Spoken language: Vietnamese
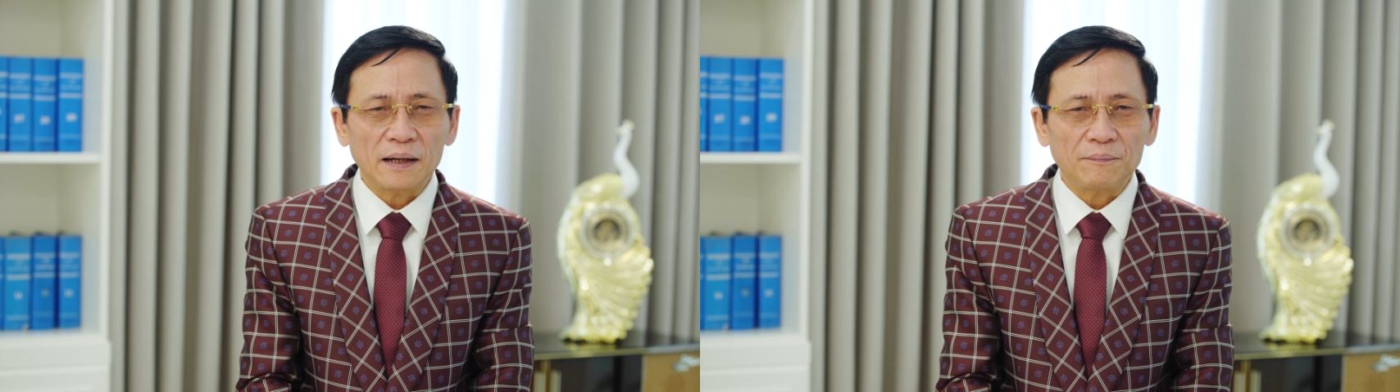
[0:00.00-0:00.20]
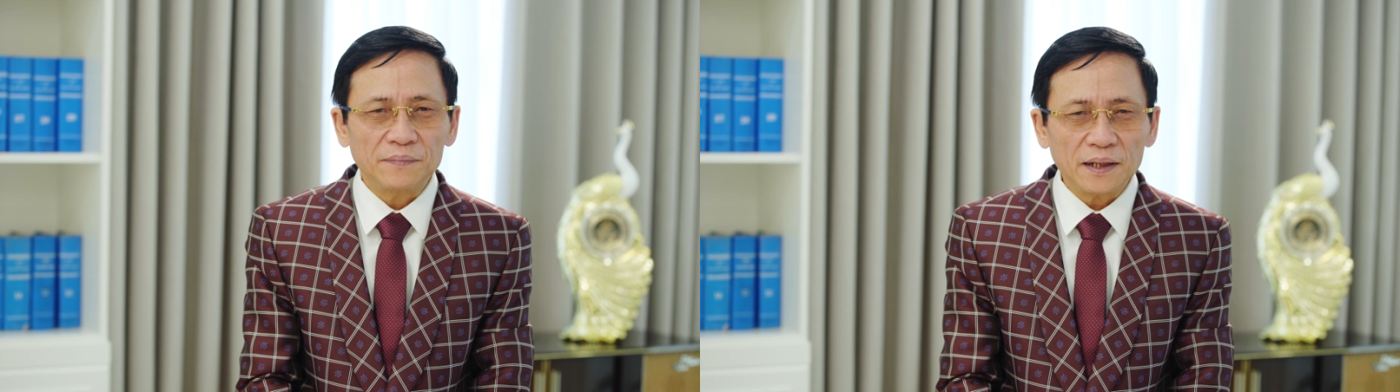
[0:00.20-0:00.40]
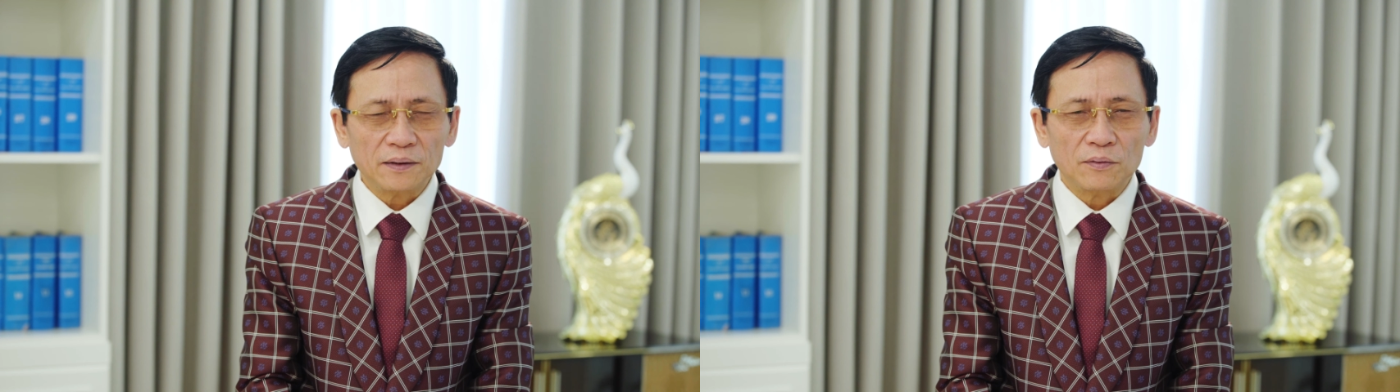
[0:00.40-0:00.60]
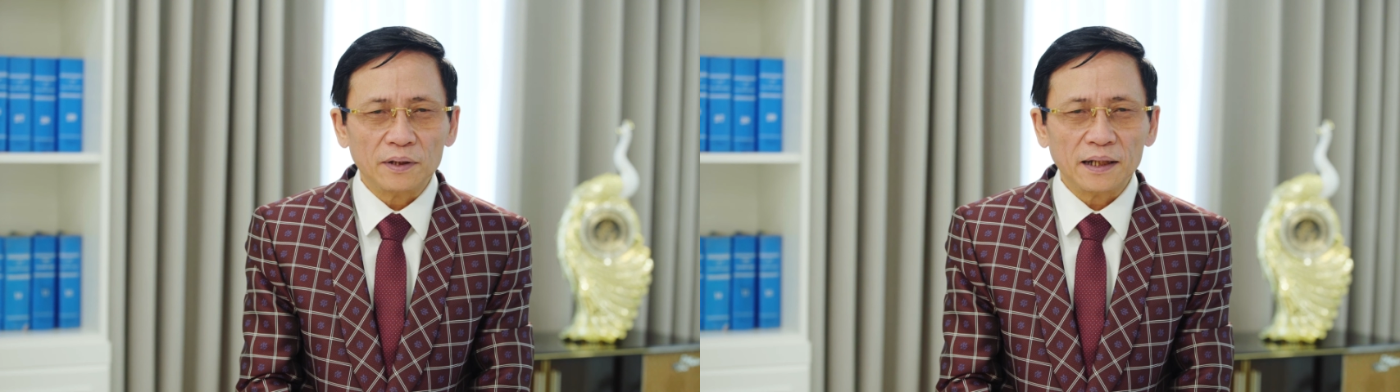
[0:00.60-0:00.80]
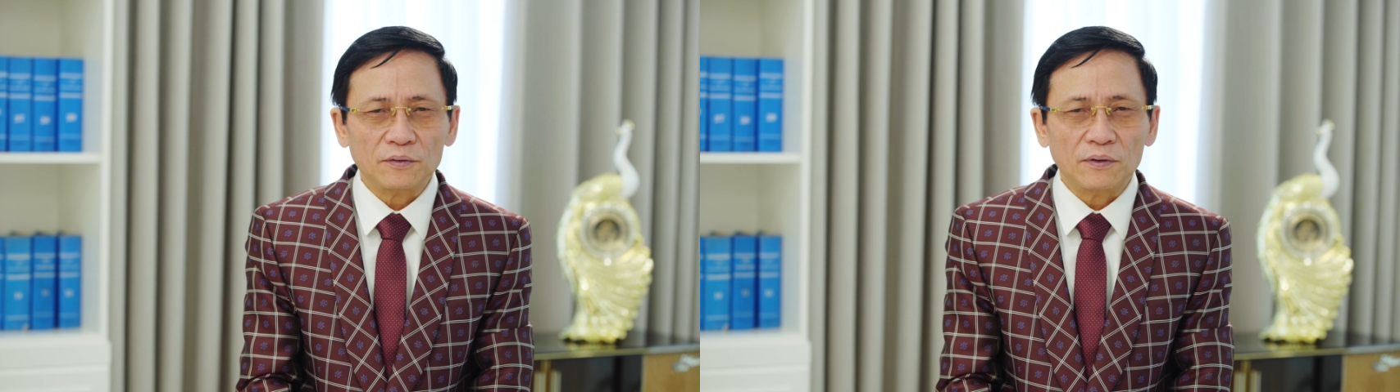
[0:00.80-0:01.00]
đẹp nhất
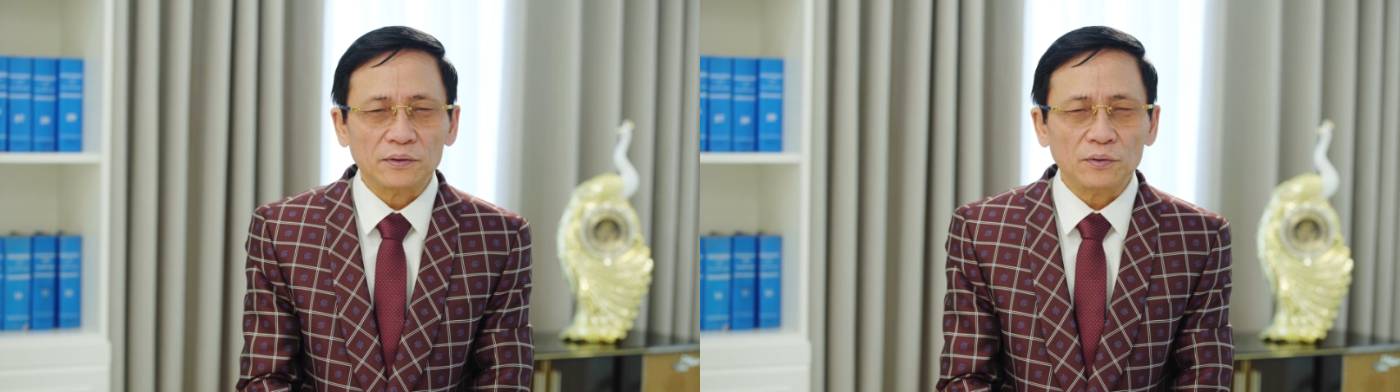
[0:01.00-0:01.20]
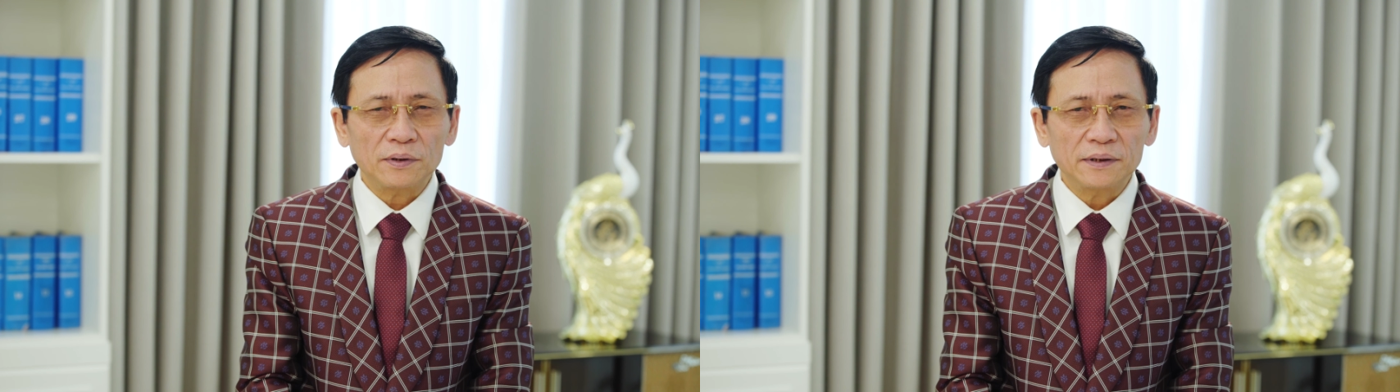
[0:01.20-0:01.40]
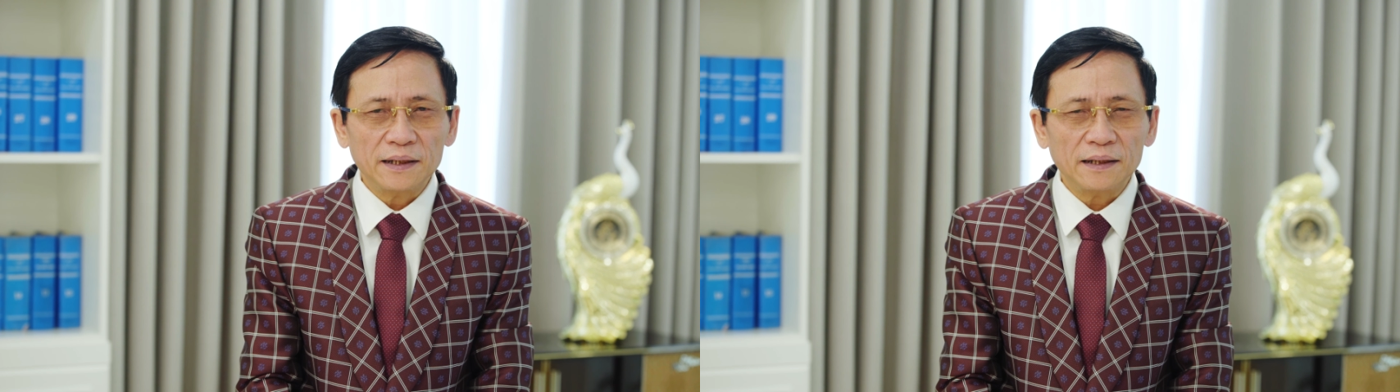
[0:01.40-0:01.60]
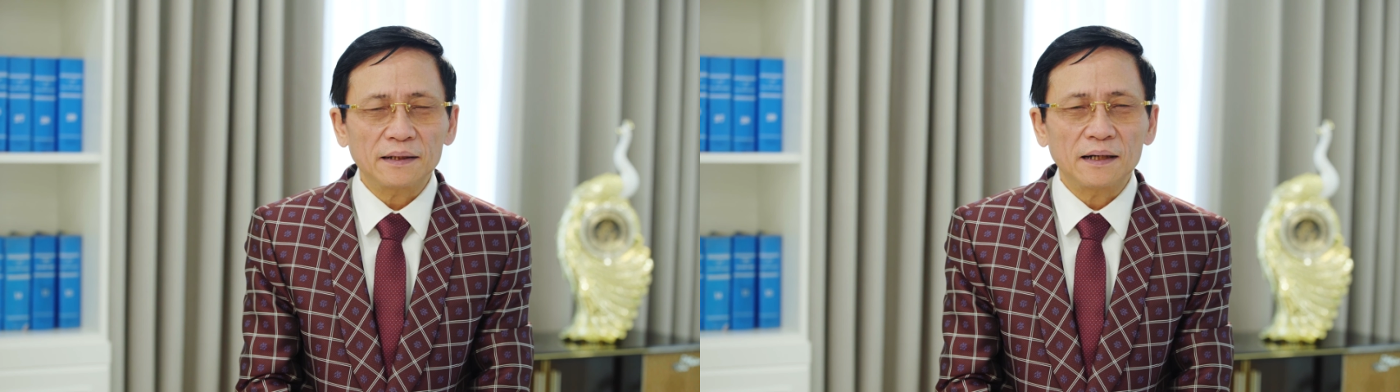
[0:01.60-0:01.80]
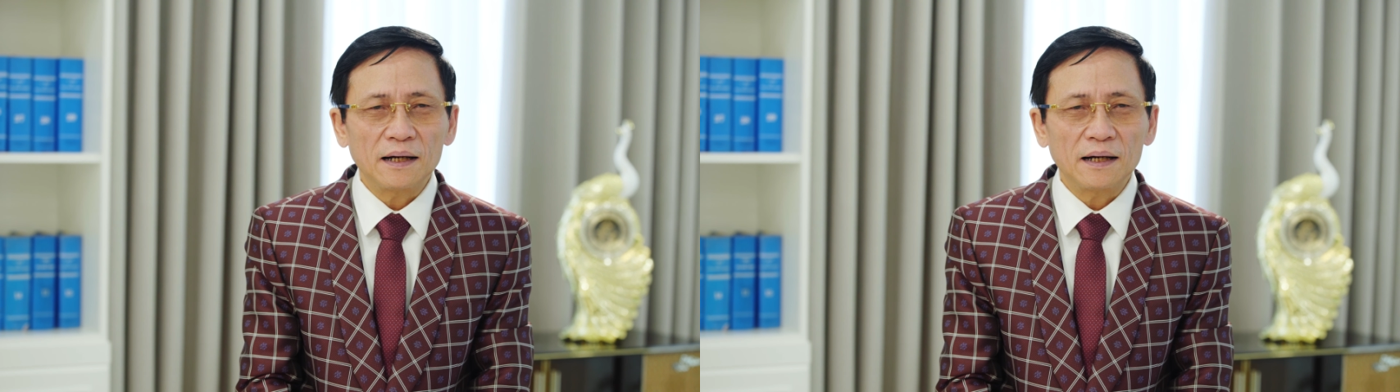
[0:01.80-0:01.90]
có kết quả tốt nhất